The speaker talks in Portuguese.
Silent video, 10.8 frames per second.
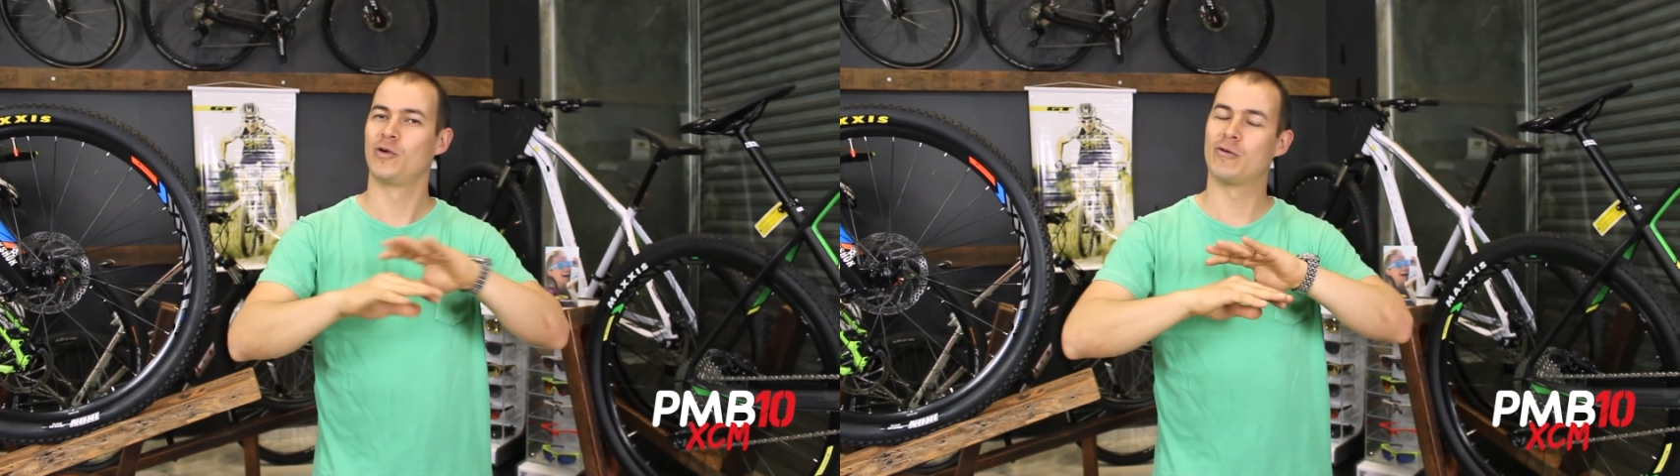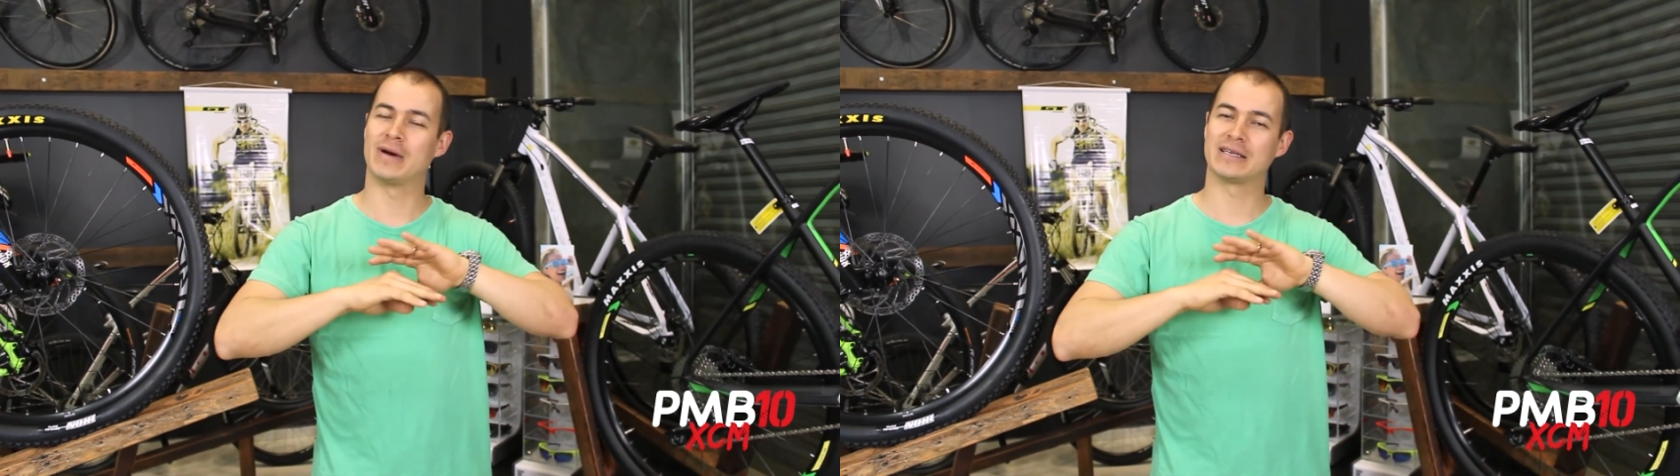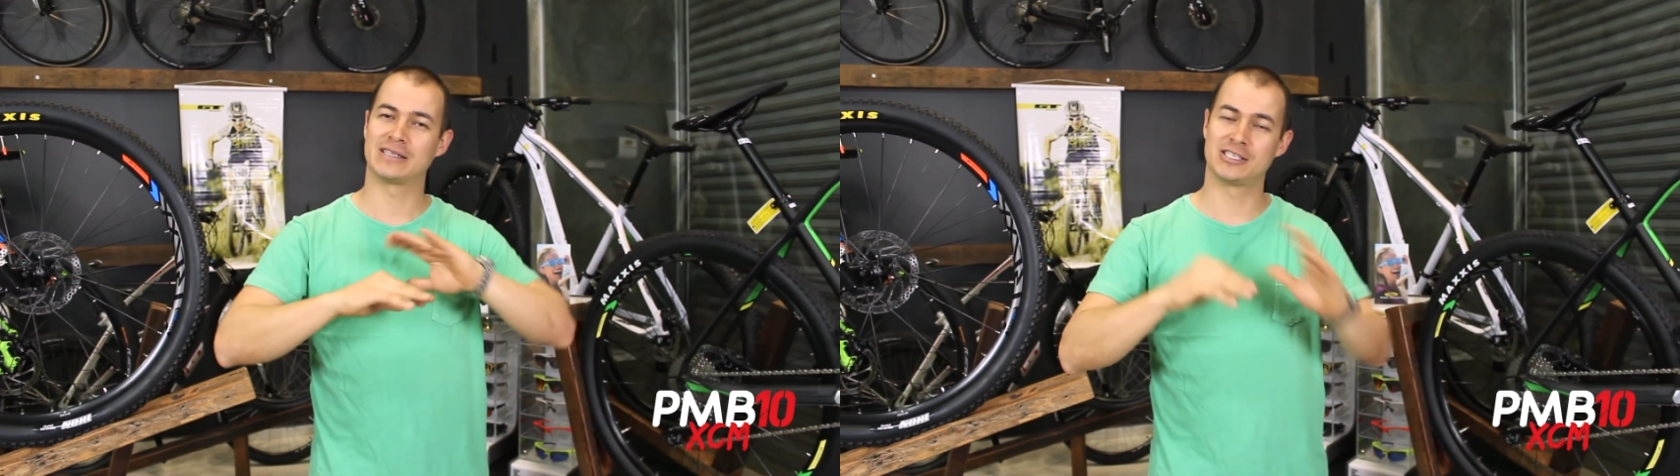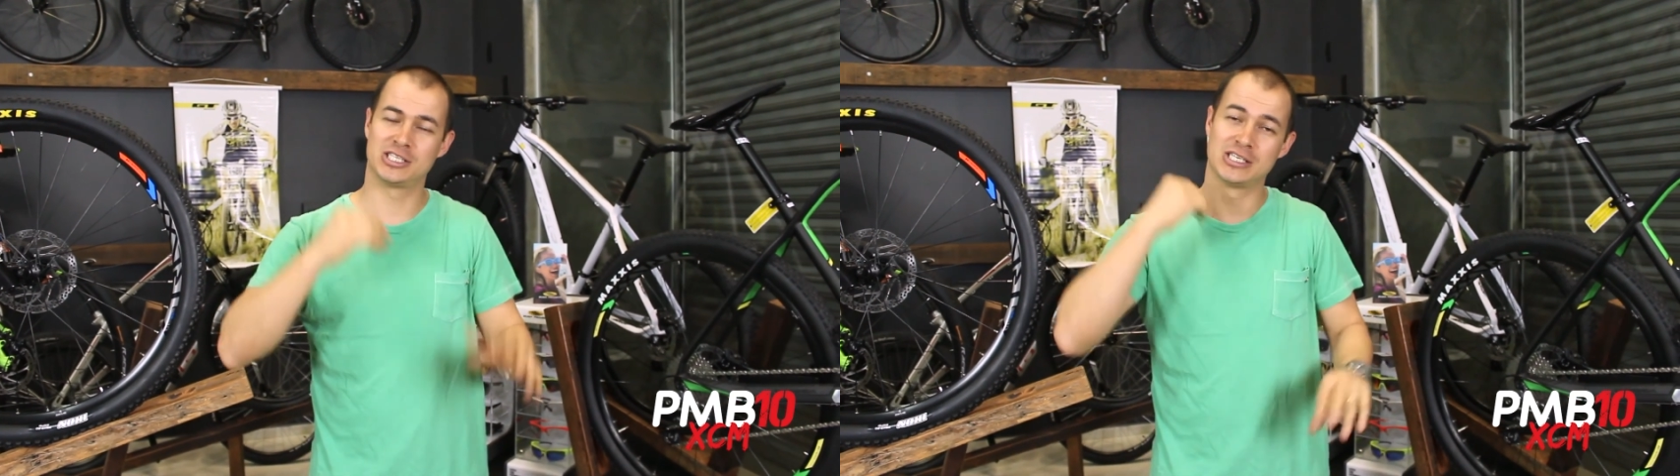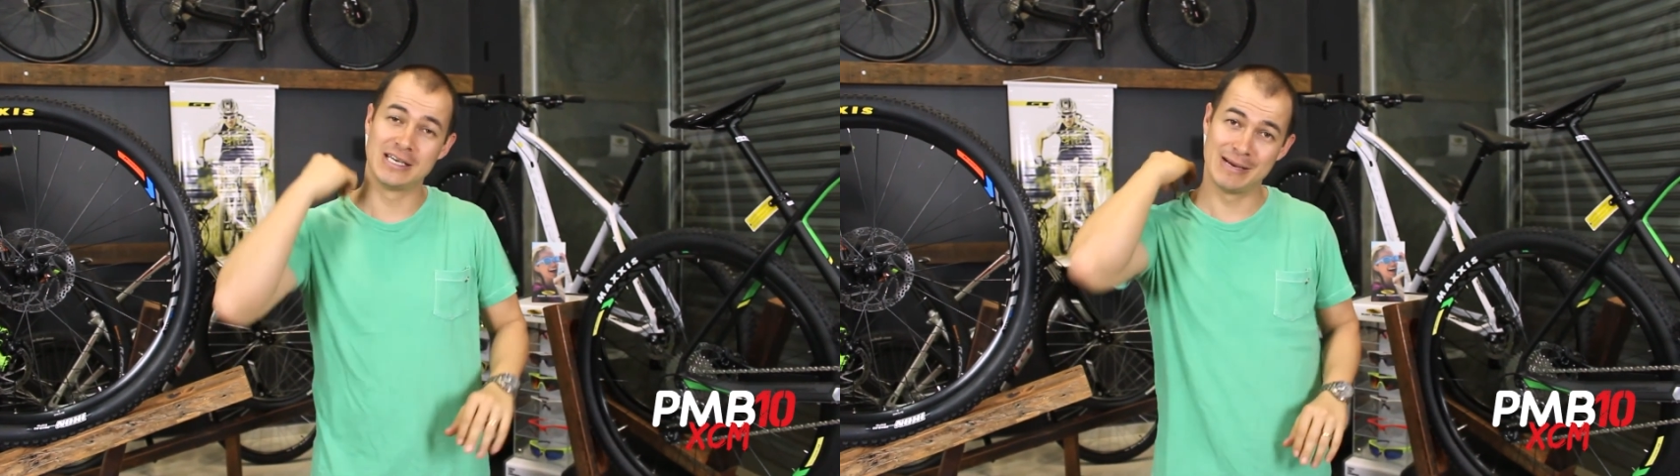com bastante
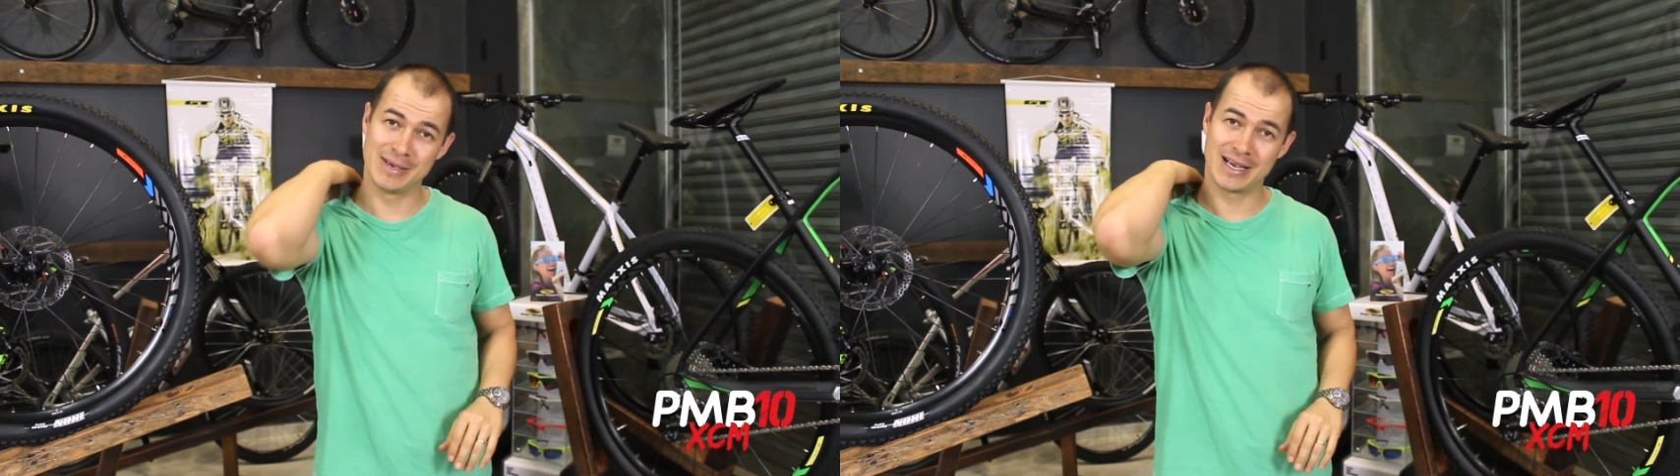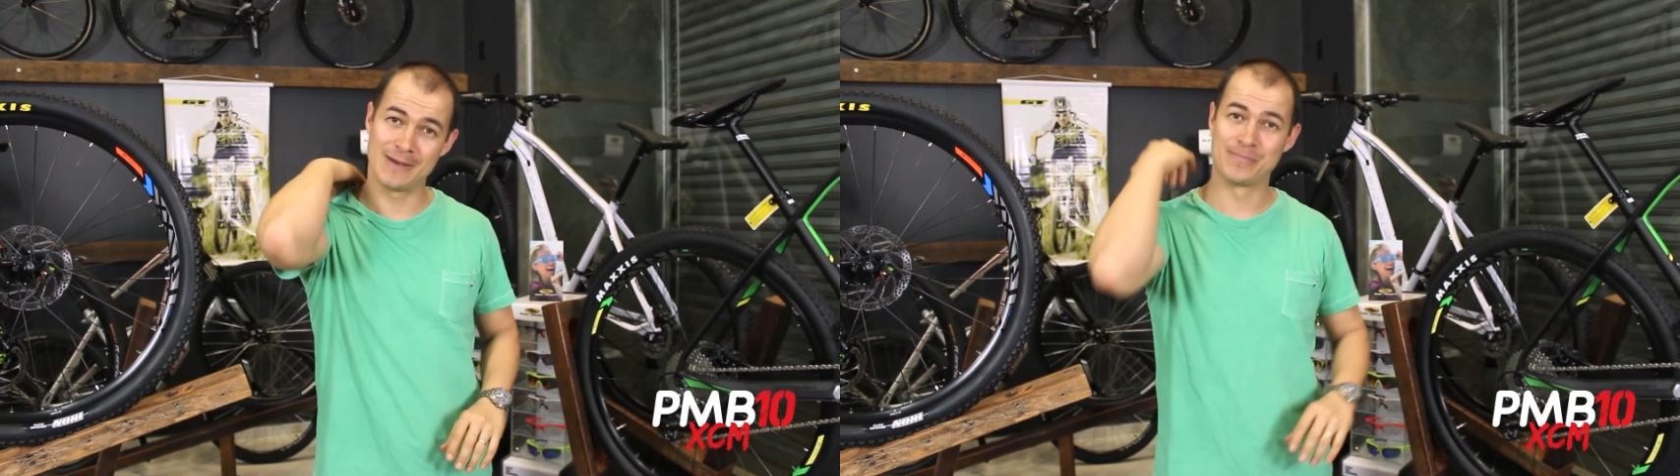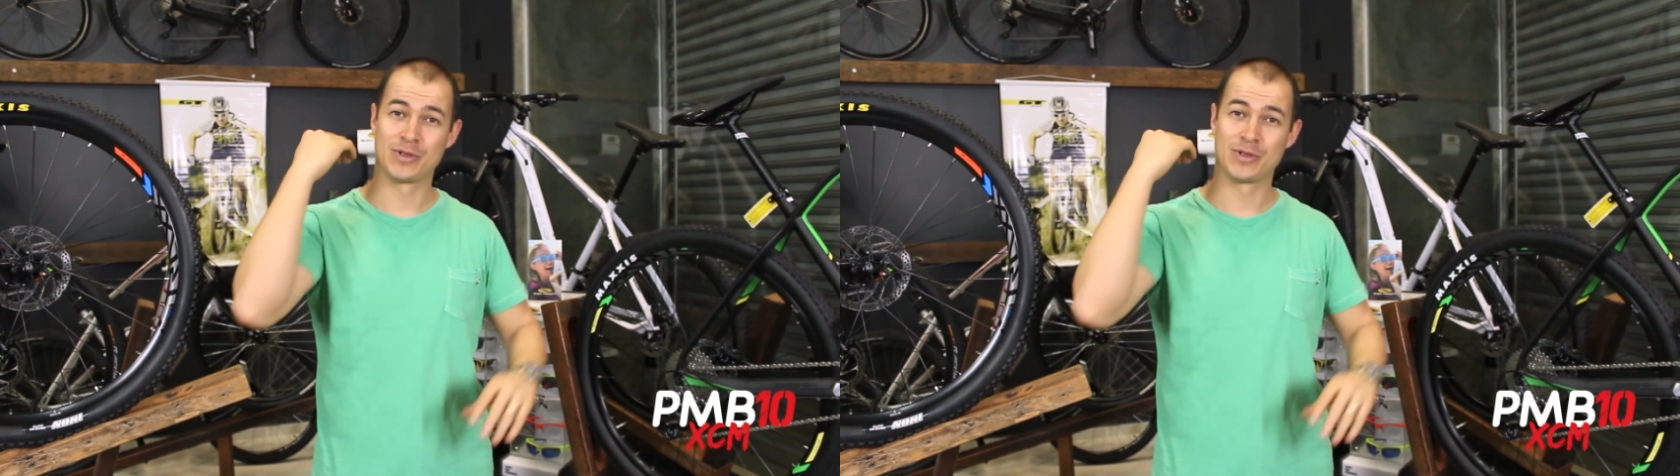dinâmica.